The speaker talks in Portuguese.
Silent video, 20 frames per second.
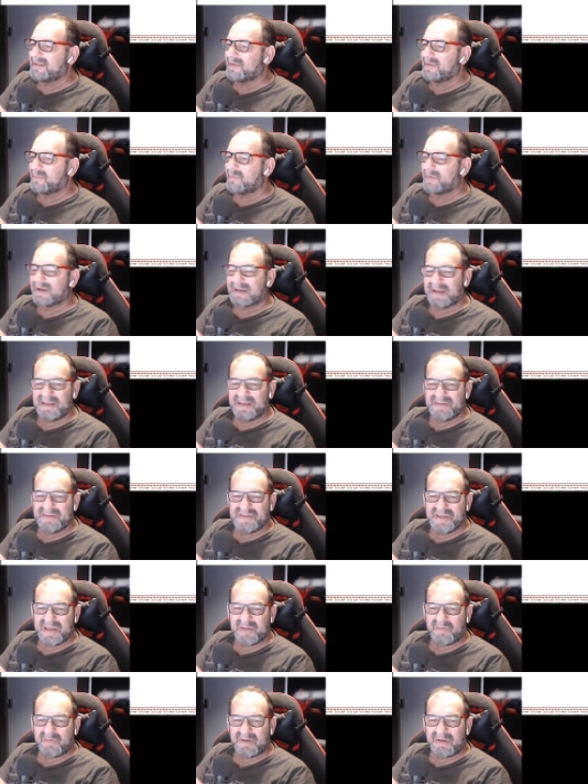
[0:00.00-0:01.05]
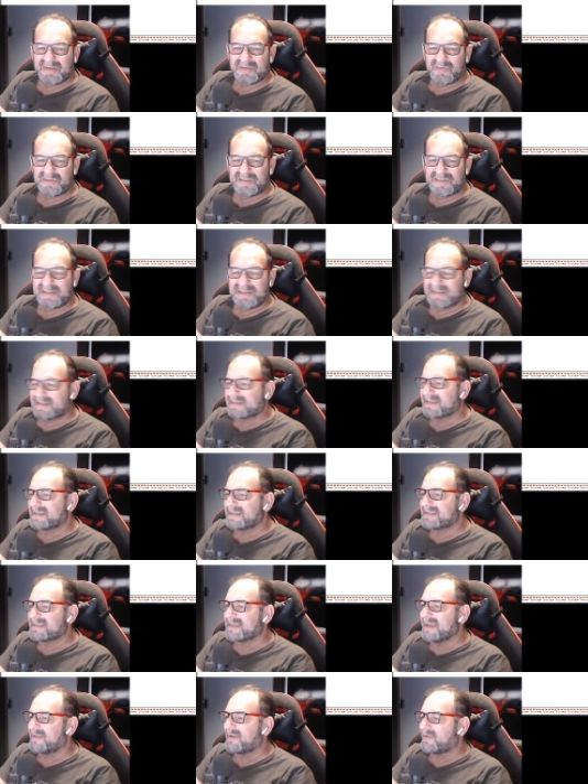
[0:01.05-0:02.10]
deu uma caidinha com as notícias que
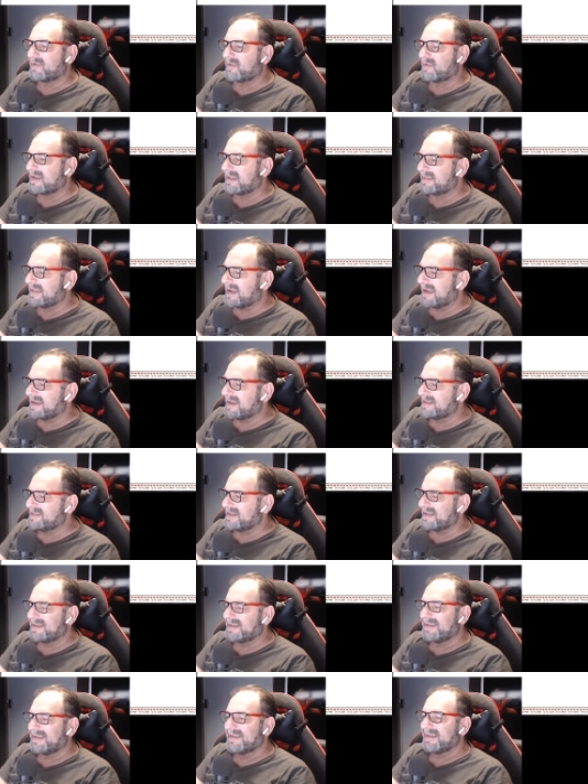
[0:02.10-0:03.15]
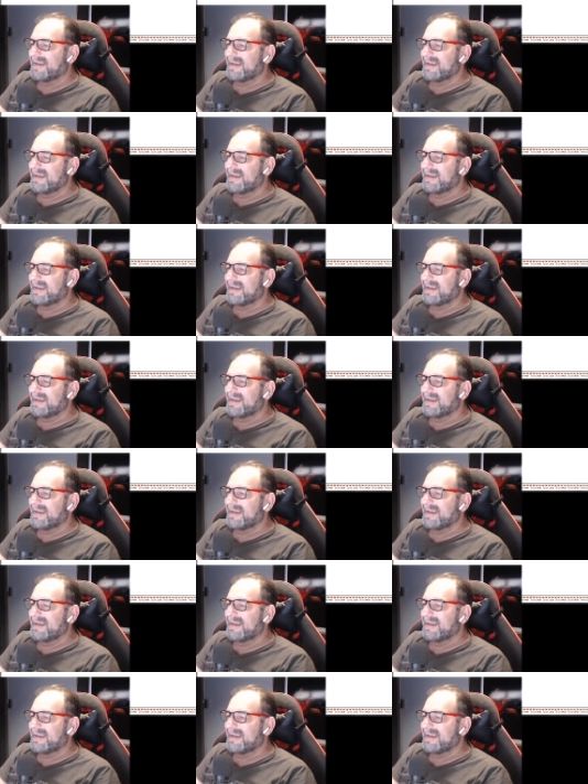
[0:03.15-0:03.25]
saíram agora à tarde, né?